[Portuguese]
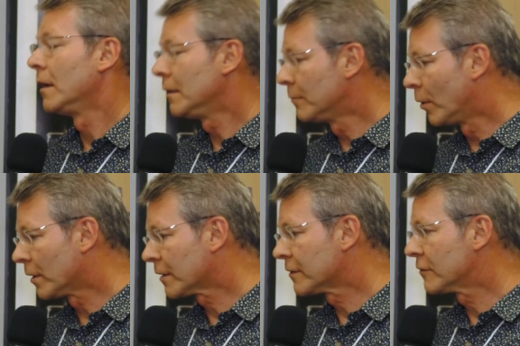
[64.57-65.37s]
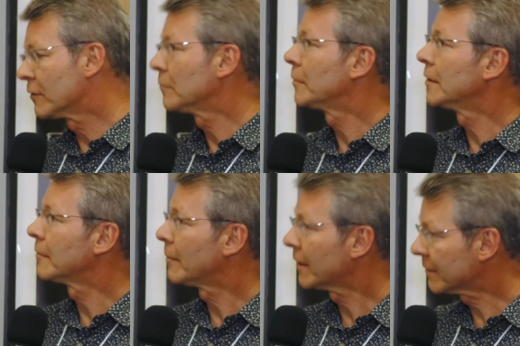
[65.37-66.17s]
embora a gente
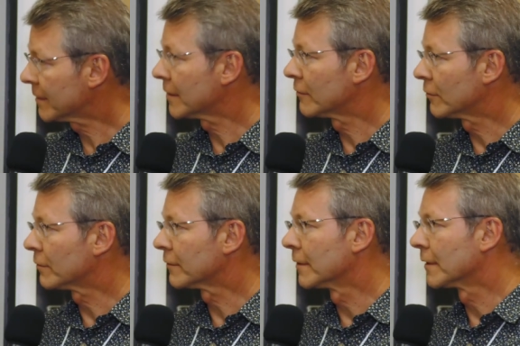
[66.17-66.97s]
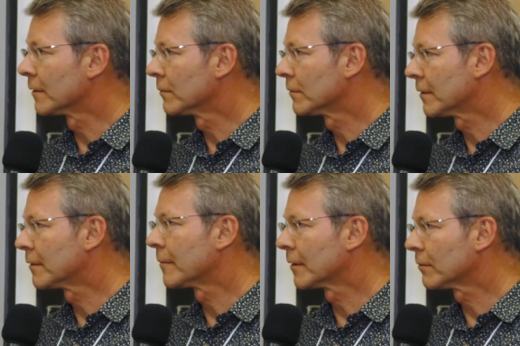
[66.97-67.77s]
imprima bastante, considerando o
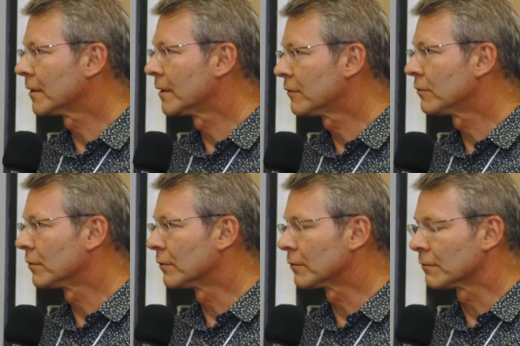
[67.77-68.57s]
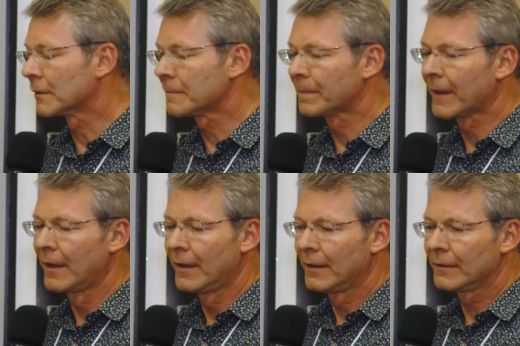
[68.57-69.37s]
segmento religioso. Né?
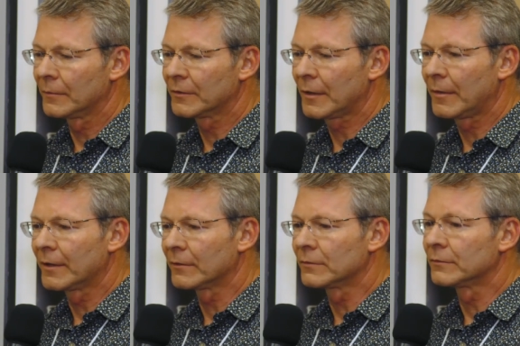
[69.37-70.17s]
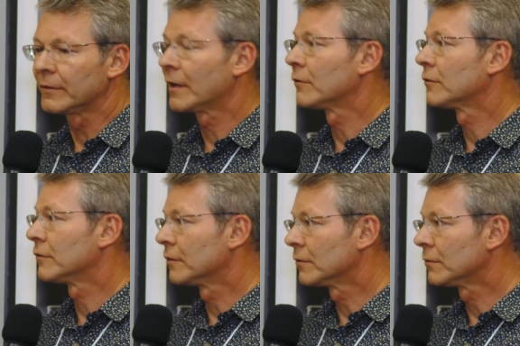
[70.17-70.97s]
Estamos trabalhando com vários
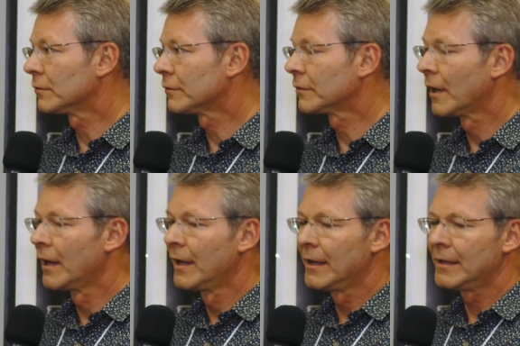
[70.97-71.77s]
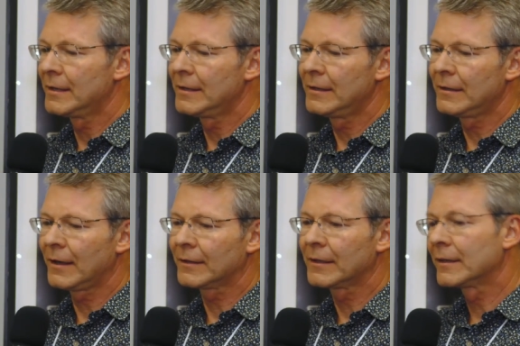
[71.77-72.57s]
títulos e
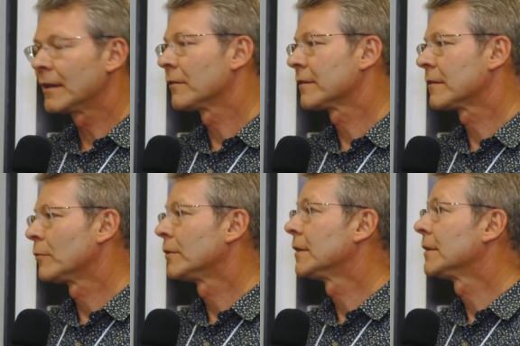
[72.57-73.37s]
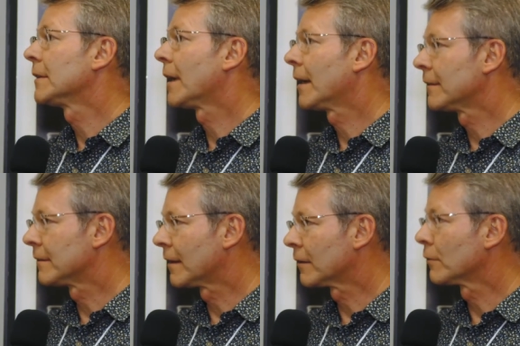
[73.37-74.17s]
atendendo a essa modernidade
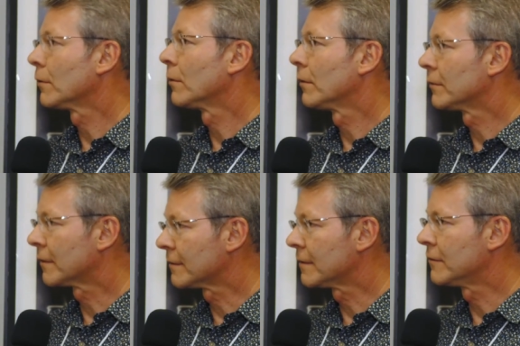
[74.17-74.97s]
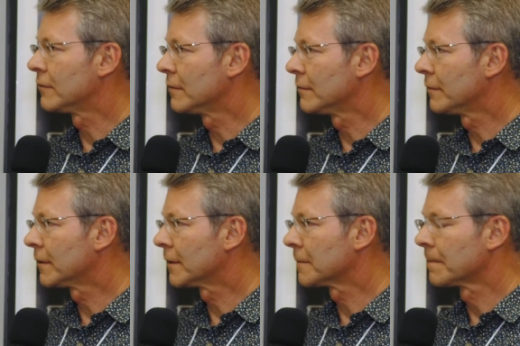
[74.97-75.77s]
tecnológica,
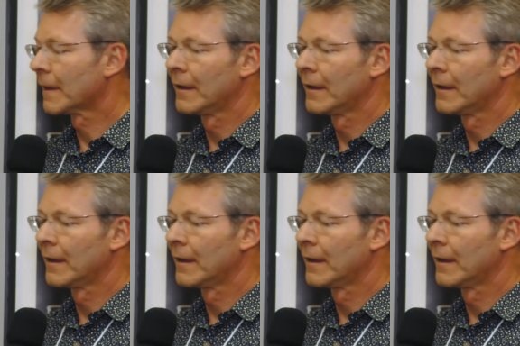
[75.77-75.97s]
científica,